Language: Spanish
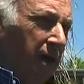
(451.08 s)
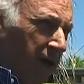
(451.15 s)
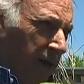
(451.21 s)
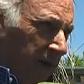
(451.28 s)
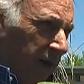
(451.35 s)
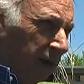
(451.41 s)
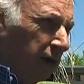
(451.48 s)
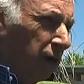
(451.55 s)

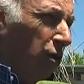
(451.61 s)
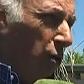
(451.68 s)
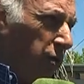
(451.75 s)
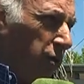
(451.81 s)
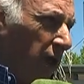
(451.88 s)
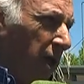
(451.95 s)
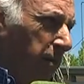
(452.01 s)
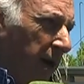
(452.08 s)
necesito de
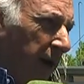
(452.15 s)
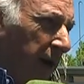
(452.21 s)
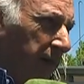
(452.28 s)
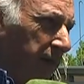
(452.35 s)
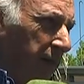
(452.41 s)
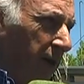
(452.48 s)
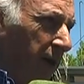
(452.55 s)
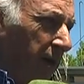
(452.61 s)
ustedes para
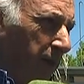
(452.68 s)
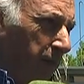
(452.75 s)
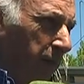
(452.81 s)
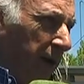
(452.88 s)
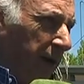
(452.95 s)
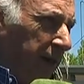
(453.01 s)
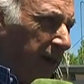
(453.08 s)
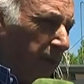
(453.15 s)

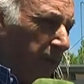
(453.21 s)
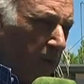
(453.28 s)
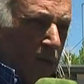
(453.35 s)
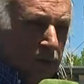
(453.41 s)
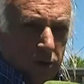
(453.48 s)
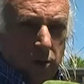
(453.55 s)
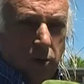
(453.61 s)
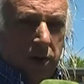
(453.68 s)
para este
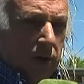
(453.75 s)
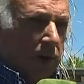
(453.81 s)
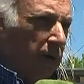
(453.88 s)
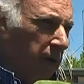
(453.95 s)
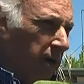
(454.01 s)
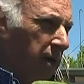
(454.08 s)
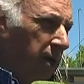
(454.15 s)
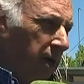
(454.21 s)
propósito. Bueno,
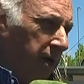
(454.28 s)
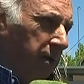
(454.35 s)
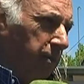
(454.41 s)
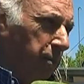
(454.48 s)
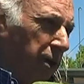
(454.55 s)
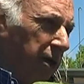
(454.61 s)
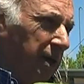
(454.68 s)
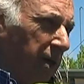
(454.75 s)

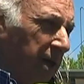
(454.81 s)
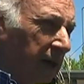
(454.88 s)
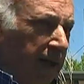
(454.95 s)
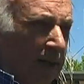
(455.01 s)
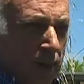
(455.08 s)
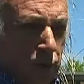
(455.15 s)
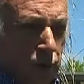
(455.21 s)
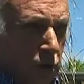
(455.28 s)
por esa manera
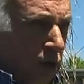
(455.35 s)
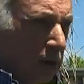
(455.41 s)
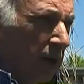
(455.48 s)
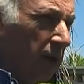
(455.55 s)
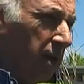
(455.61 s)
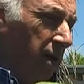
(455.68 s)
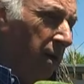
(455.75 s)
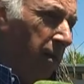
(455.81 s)
estamos hoy
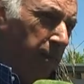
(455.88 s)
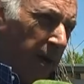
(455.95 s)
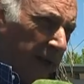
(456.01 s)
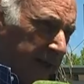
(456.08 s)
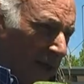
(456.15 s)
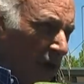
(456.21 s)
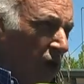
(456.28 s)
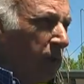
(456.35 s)
para
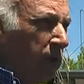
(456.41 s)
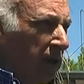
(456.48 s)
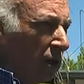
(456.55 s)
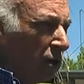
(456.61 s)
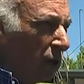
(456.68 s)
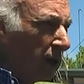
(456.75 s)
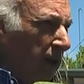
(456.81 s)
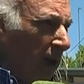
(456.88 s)
seguir conversando
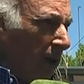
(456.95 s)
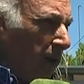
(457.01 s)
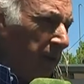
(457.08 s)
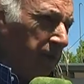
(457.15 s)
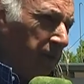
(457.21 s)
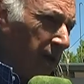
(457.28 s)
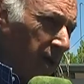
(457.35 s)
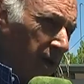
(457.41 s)
sobre el tema.
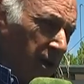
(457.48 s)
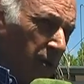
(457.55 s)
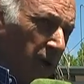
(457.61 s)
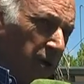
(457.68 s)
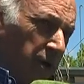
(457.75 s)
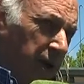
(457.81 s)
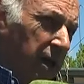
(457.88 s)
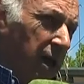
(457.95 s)
Y
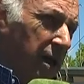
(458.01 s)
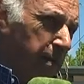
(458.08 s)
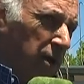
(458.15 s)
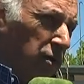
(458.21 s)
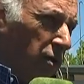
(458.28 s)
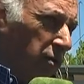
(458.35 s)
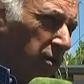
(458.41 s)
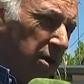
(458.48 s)
bueno, ahí el
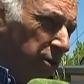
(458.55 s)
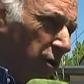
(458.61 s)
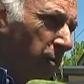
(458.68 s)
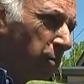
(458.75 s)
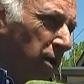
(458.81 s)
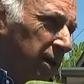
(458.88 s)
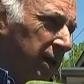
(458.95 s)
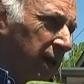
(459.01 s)
paso es una reunión
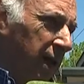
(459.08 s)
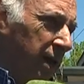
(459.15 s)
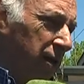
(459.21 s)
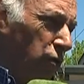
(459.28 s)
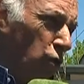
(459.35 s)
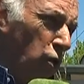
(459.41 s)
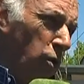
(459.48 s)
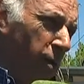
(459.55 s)
política de
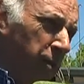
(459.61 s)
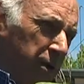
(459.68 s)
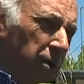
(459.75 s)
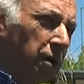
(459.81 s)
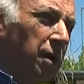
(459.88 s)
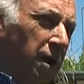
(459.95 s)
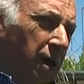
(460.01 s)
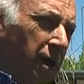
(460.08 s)
su grupo, pero
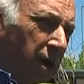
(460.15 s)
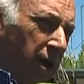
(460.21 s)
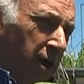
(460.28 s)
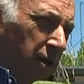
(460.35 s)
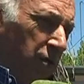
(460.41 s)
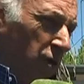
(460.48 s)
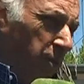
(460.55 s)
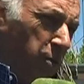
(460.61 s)

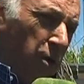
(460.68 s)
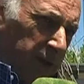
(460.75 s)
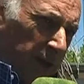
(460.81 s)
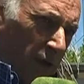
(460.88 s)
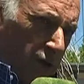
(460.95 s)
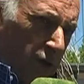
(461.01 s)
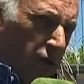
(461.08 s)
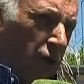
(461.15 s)
no importa,
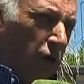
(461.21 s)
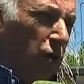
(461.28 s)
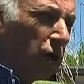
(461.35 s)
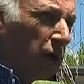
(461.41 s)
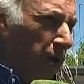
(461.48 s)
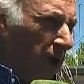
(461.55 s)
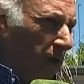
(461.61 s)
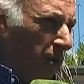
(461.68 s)
nosotros
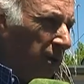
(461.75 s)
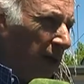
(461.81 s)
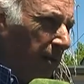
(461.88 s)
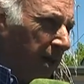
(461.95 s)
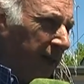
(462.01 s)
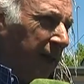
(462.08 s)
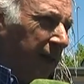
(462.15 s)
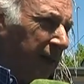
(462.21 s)
colaboramos en la
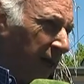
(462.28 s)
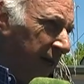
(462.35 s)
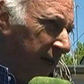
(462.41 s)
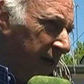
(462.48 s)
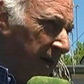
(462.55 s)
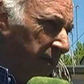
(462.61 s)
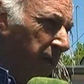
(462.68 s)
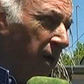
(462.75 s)
parte
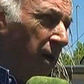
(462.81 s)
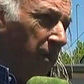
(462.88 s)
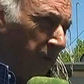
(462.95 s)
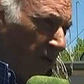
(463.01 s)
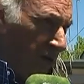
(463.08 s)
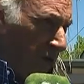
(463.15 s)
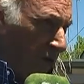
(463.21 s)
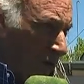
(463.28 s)
técnica,
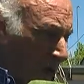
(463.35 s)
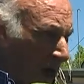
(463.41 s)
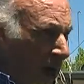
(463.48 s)
profesional